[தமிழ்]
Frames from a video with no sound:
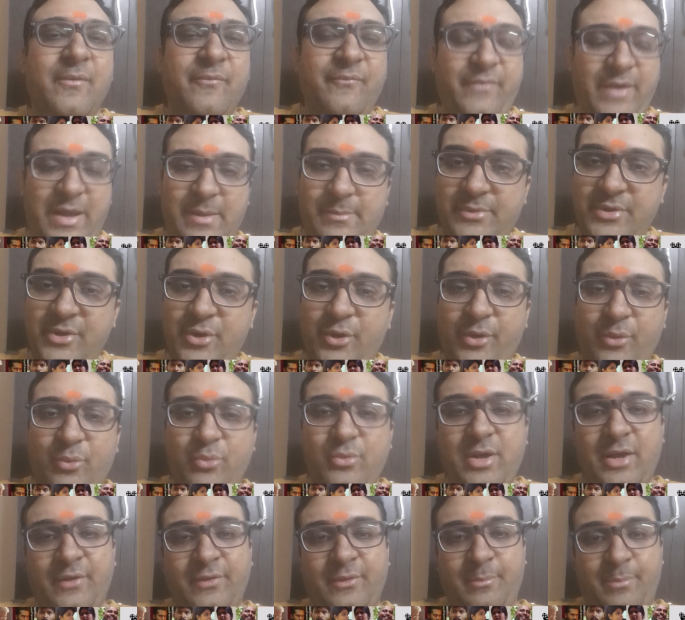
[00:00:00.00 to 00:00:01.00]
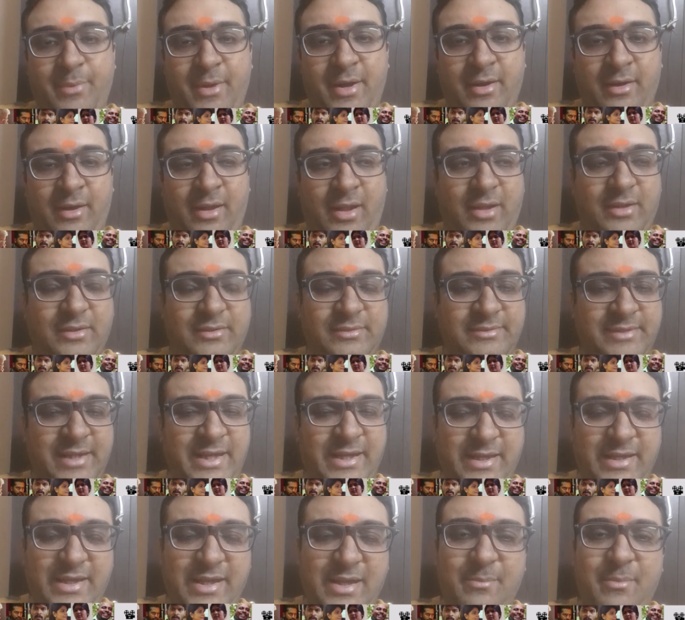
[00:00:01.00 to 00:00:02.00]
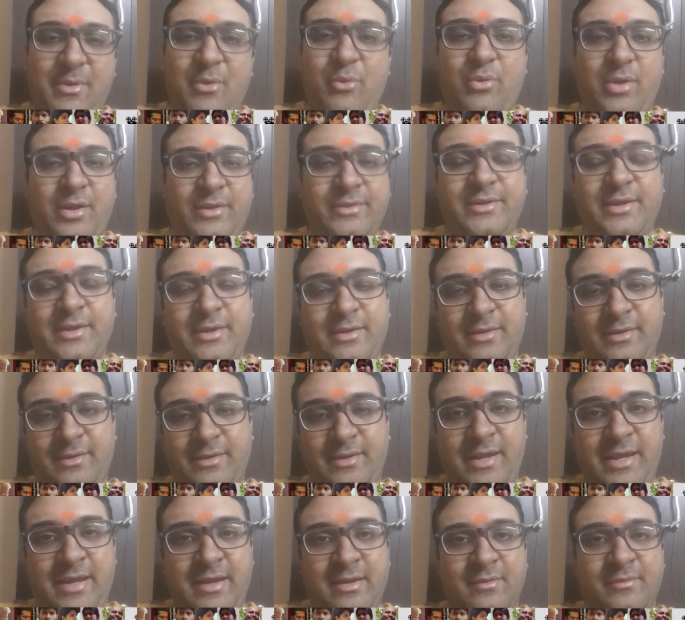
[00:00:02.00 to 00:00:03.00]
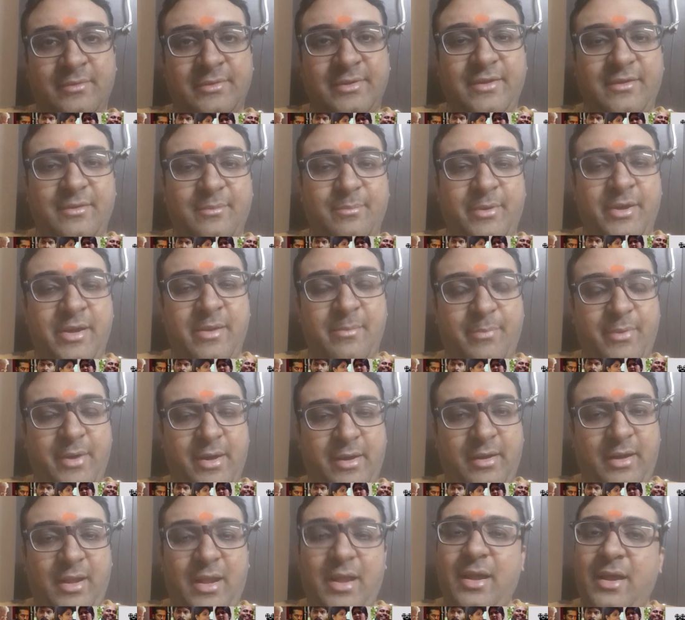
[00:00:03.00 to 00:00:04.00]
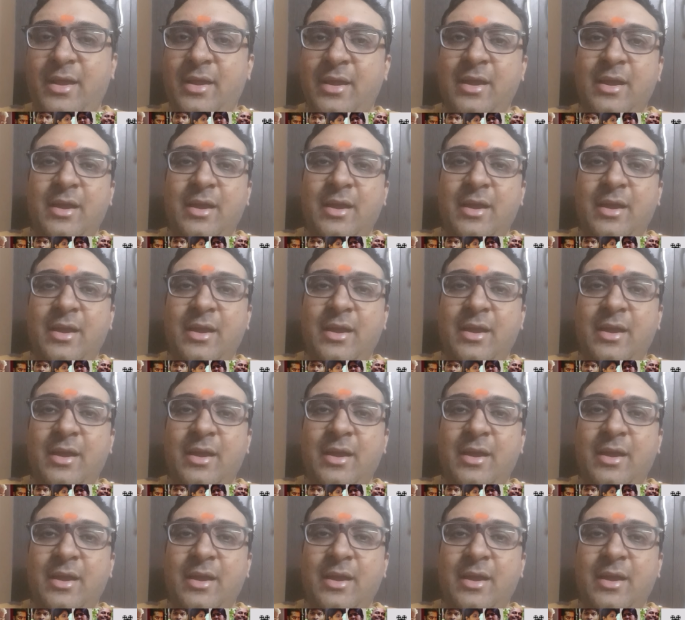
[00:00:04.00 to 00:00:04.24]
ஃபேமிலியோடு உட்காந்து பார்க்கலாம் தைரியமாக உட்காந்து நீங்கள் வந்து இது பண்ணி பார்க்கலாம்